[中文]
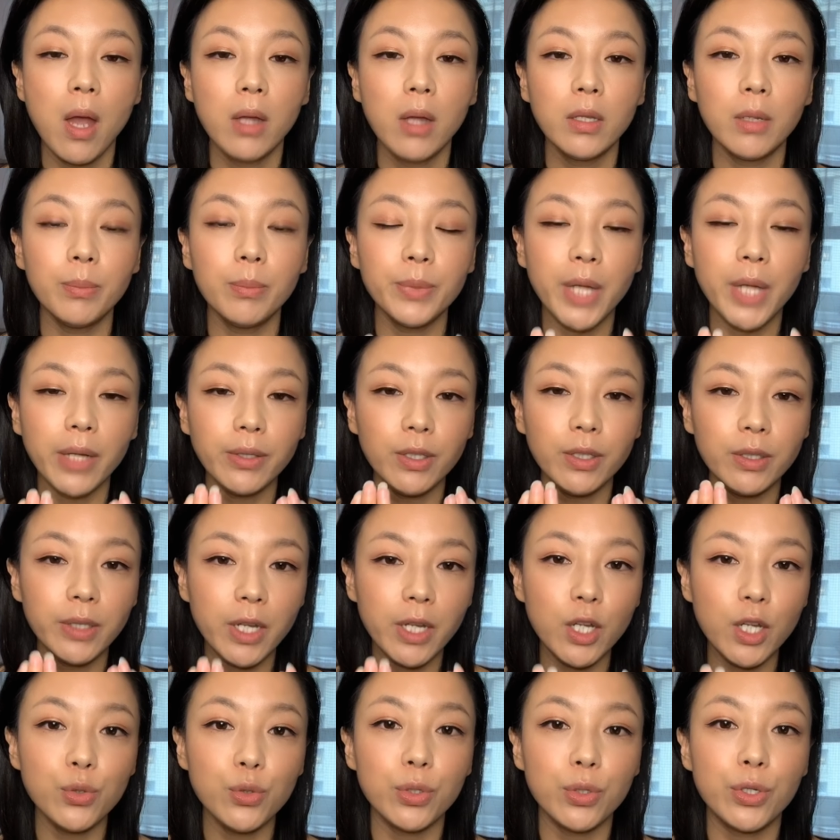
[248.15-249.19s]
那么当你
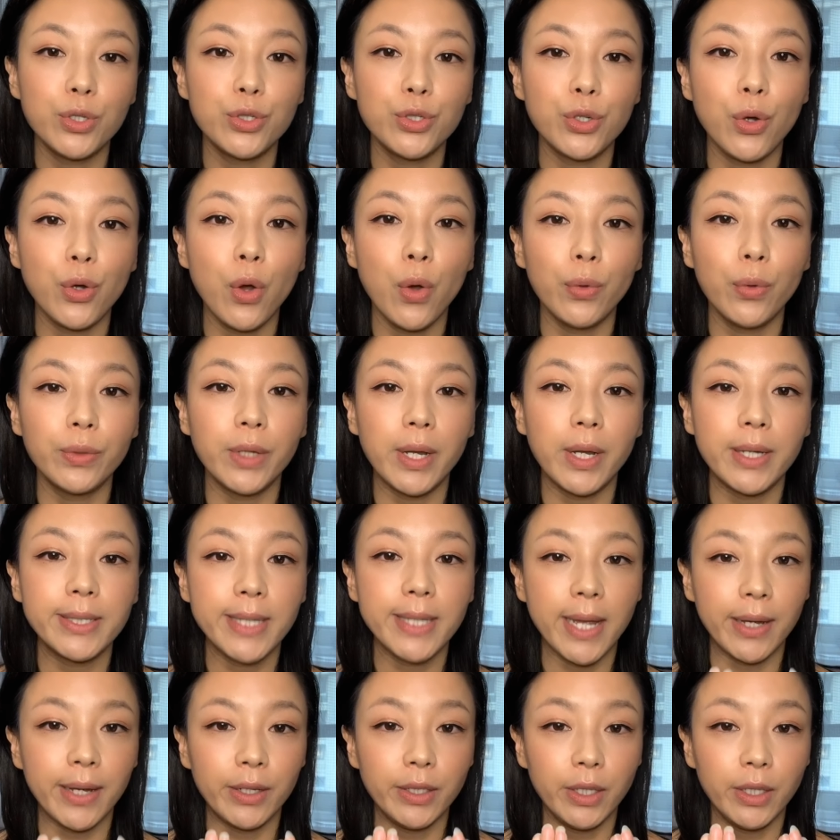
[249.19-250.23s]
内旋了之后呢，
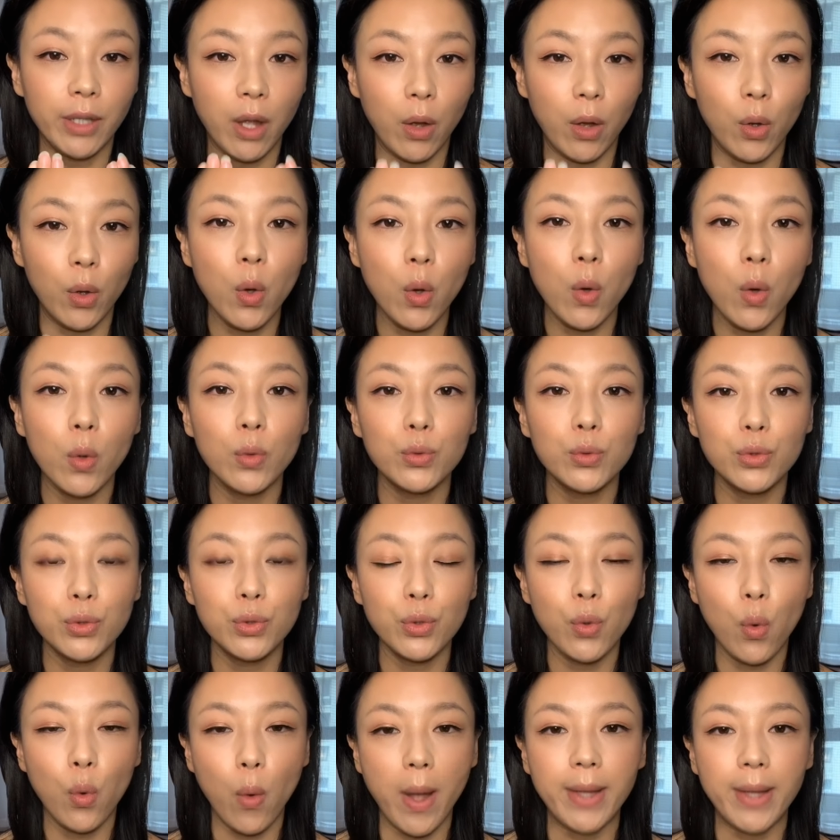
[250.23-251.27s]
才能够去
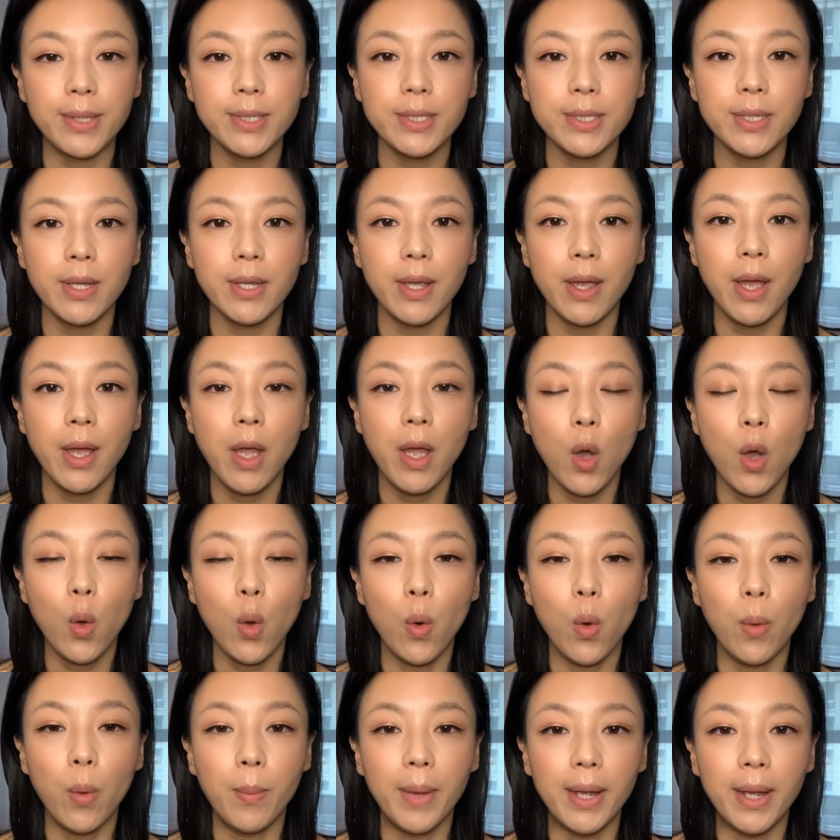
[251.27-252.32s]
缓解
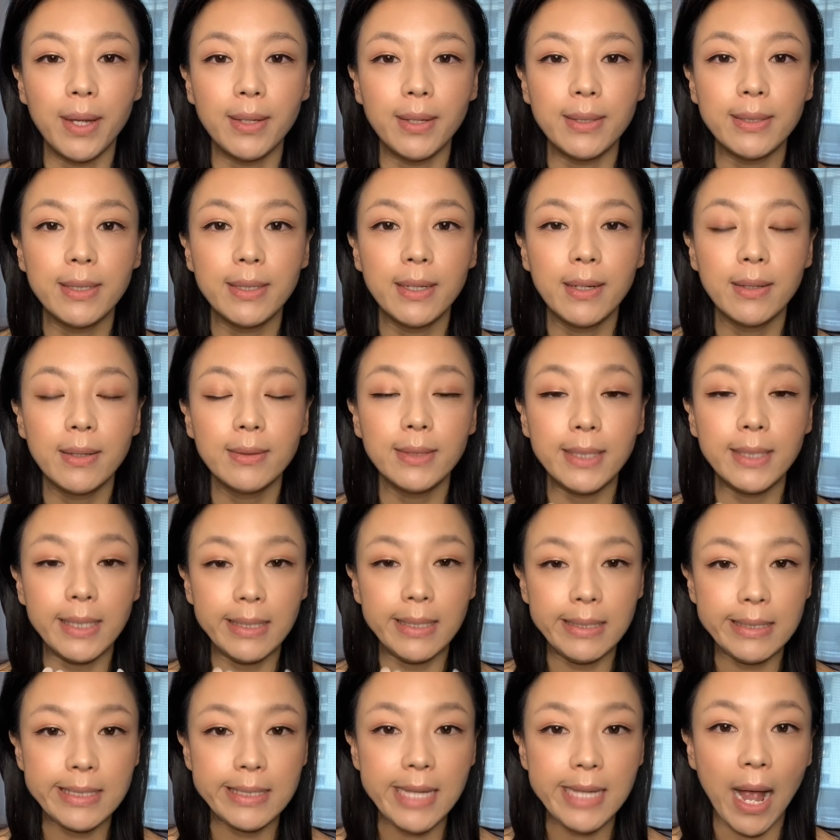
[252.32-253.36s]
我们
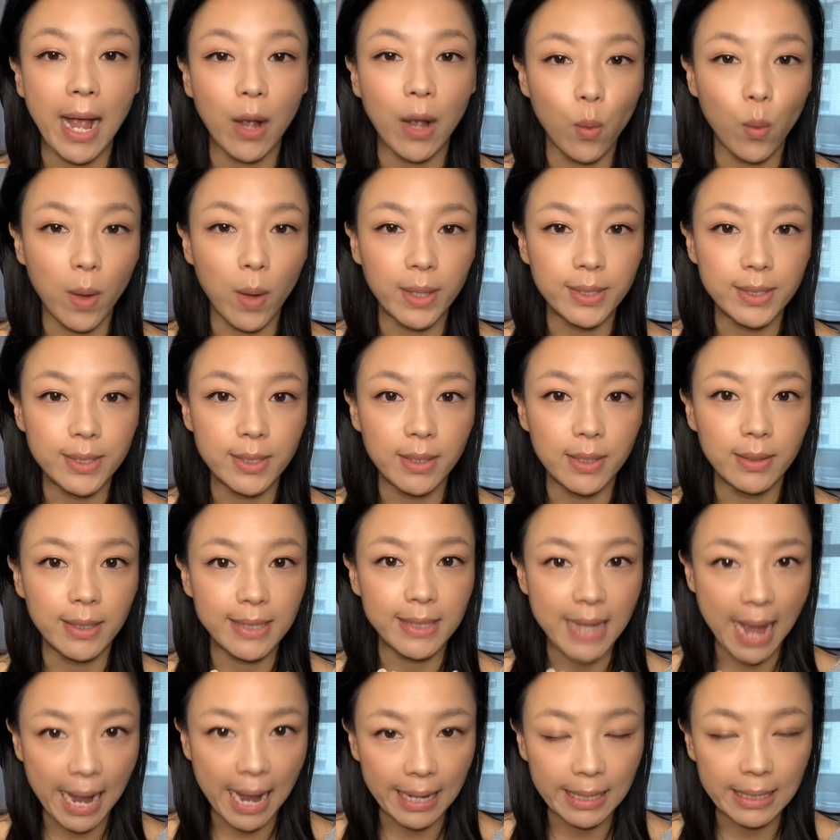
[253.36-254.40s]
骶髂关节的
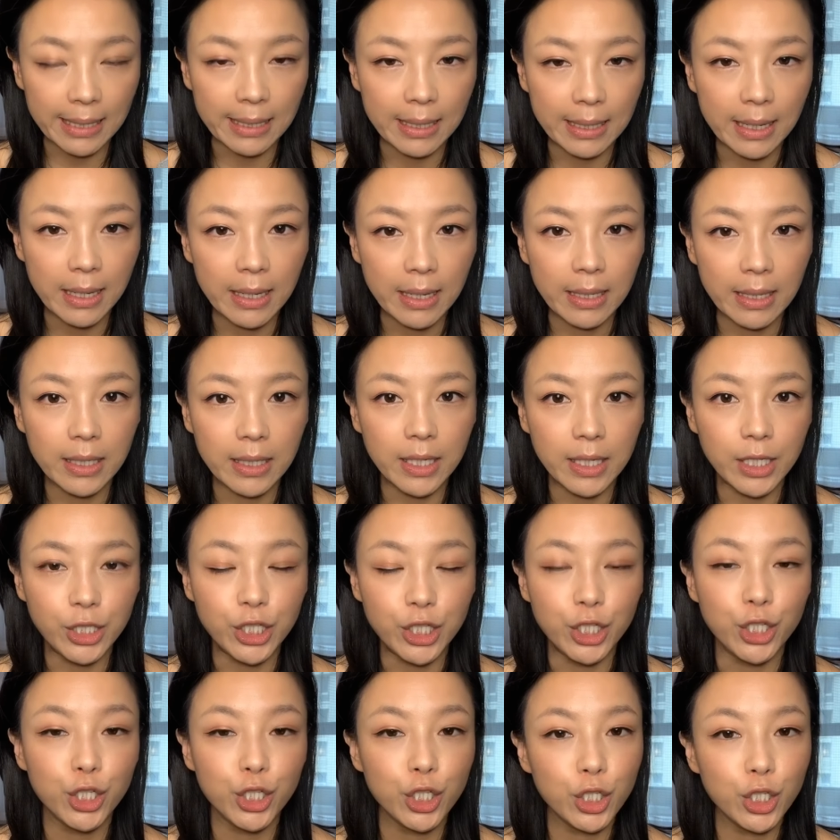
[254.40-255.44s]
压力，以
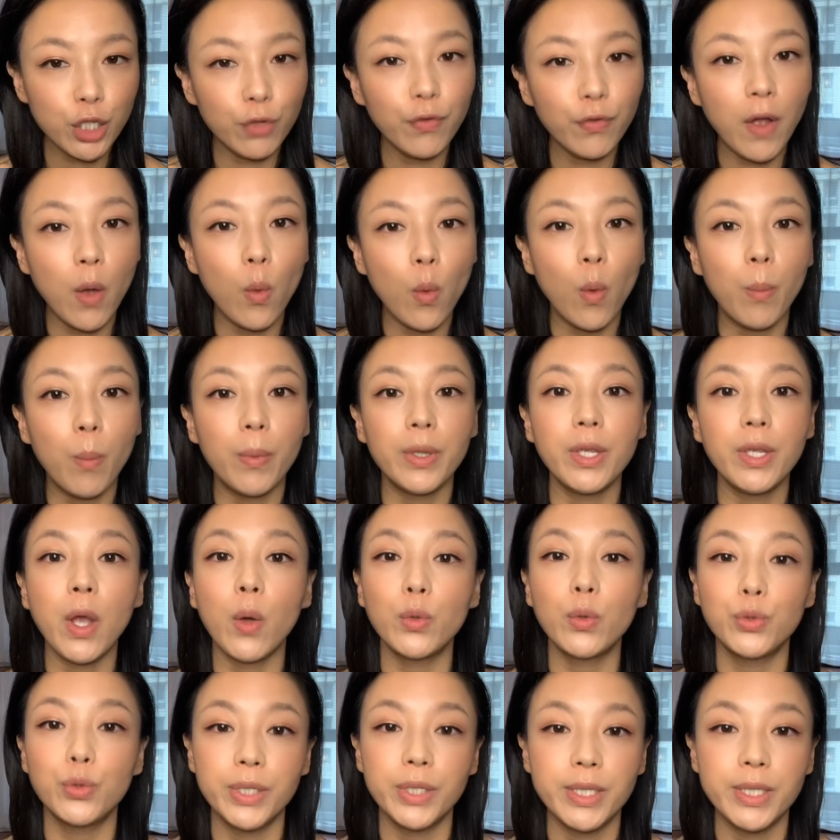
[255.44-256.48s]
及释放我们
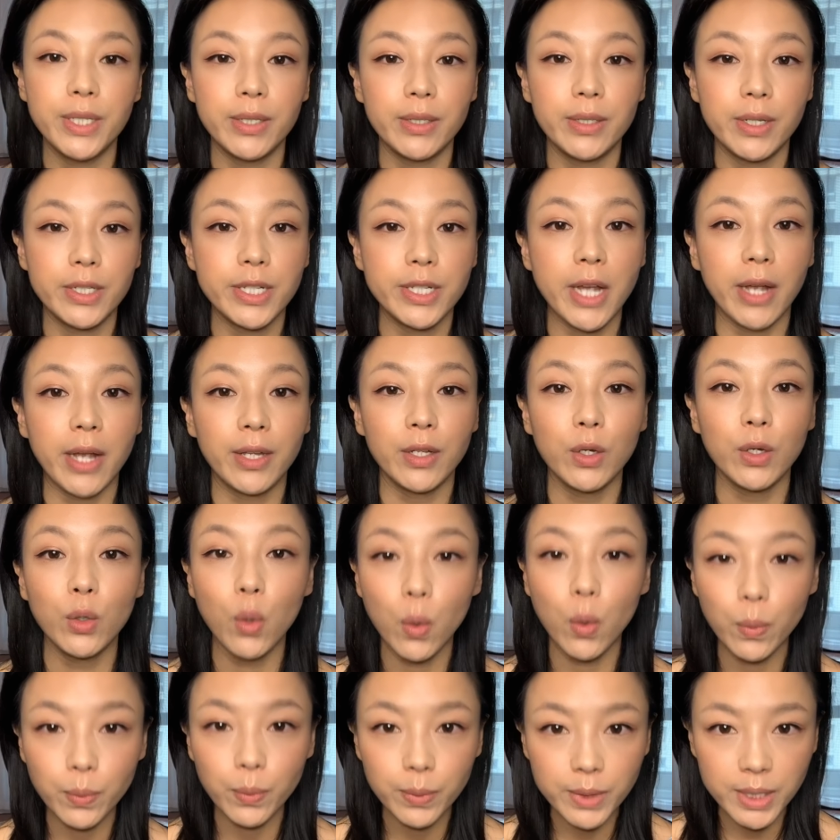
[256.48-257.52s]
腰椎间的这样一个
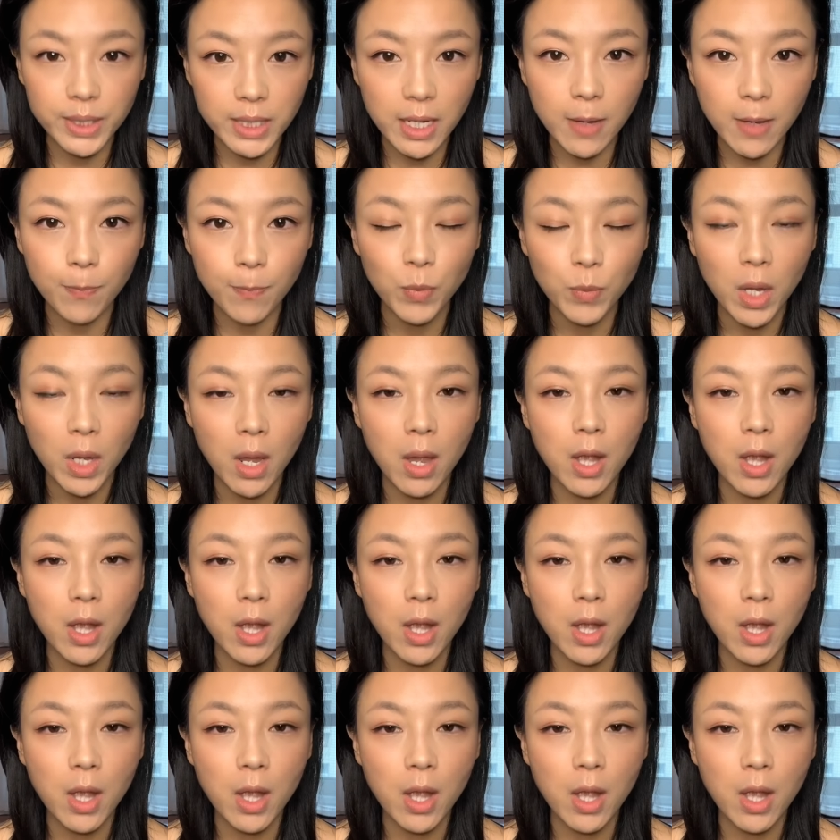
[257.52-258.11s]
空间。